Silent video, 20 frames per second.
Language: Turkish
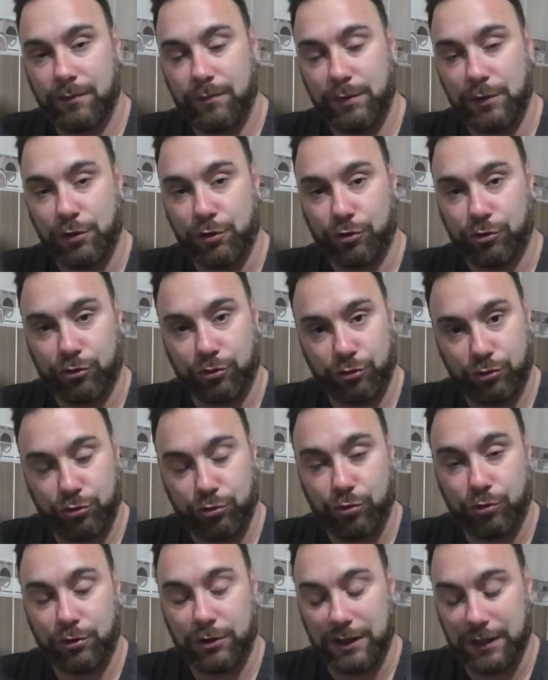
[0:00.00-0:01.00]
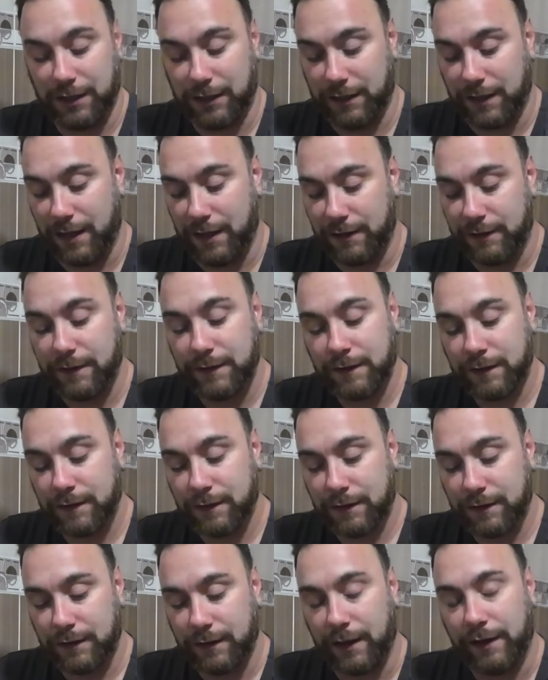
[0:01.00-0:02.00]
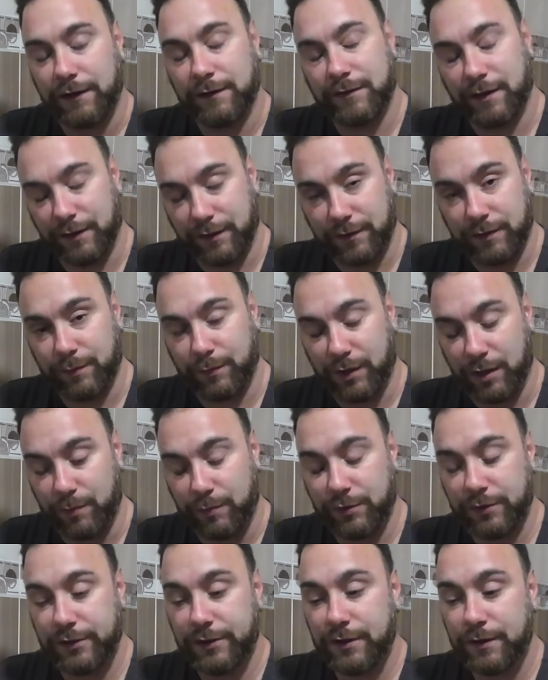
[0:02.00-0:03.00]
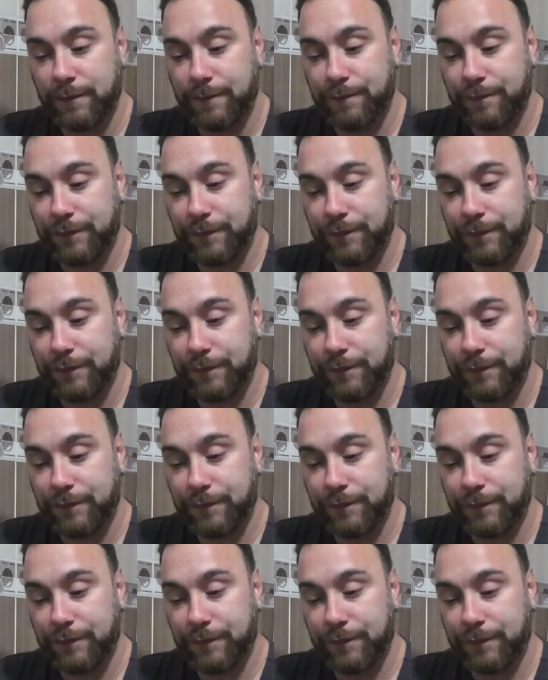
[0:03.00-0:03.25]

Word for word: biliyorsunuz Türkiye'ye geldi. Yani tanıtımı yapıldı.